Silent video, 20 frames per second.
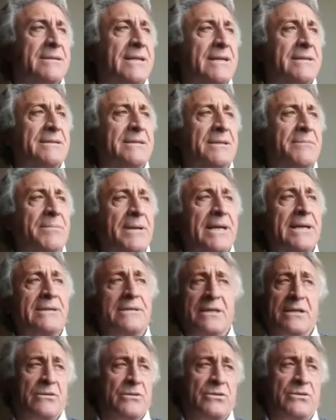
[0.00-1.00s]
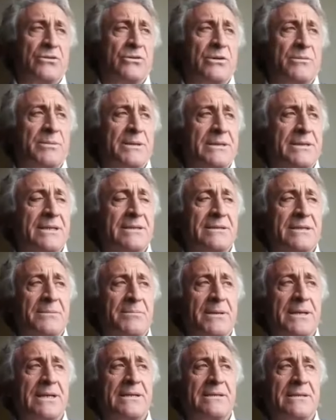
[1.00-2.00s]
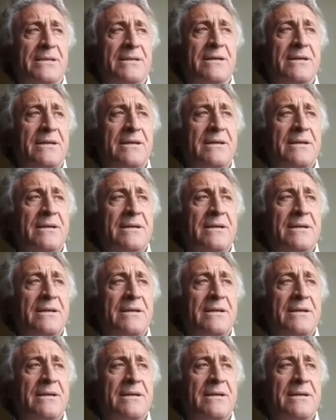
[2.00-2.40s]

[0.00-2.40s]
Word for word: tanti preti, lo sono per tanti preti,